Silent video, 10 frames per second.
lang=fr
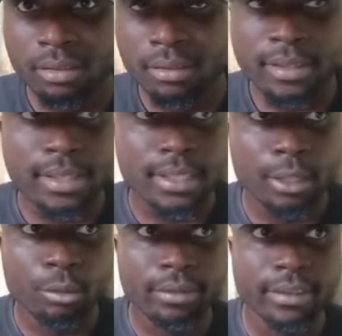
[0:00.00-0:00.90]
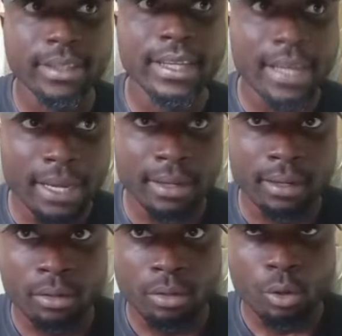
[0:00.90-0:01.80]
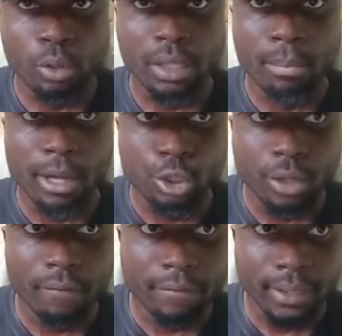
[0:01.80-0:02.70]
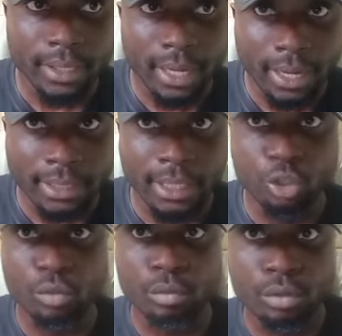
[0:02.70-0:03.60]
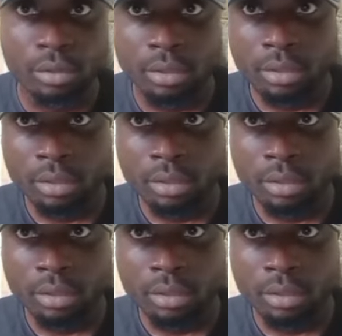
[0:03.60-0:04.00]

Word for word: Si déjà le Sénégal, qu'on a battu en finale de la Cannes en 2002,